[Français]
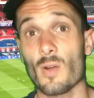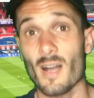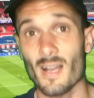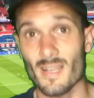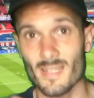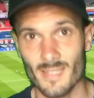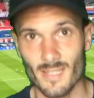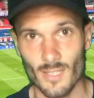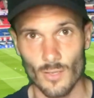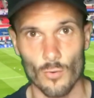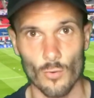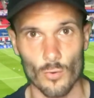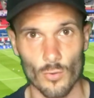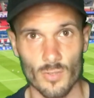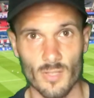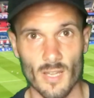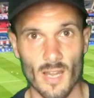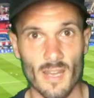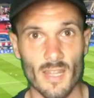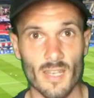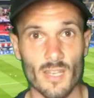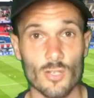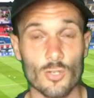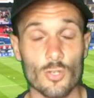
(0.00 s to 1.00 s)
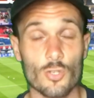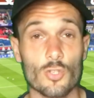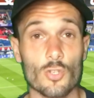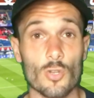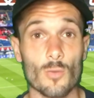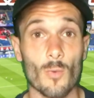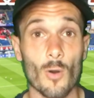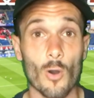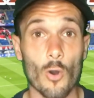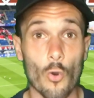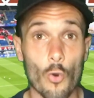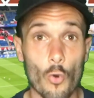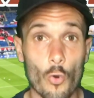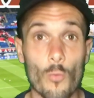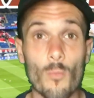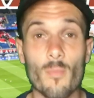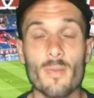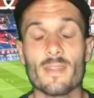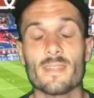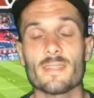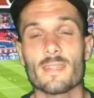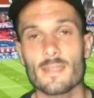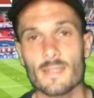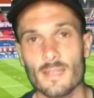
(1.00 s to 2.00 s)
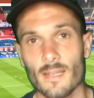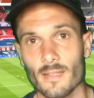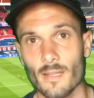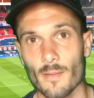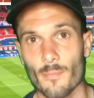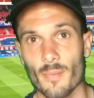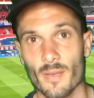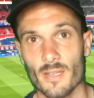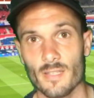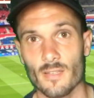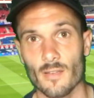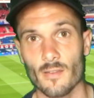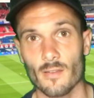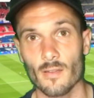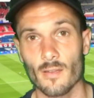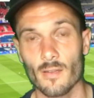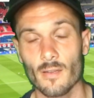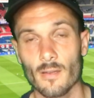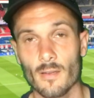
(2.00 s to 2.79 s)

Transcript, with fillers: assez colossales et justement ont blessé certaines personnes.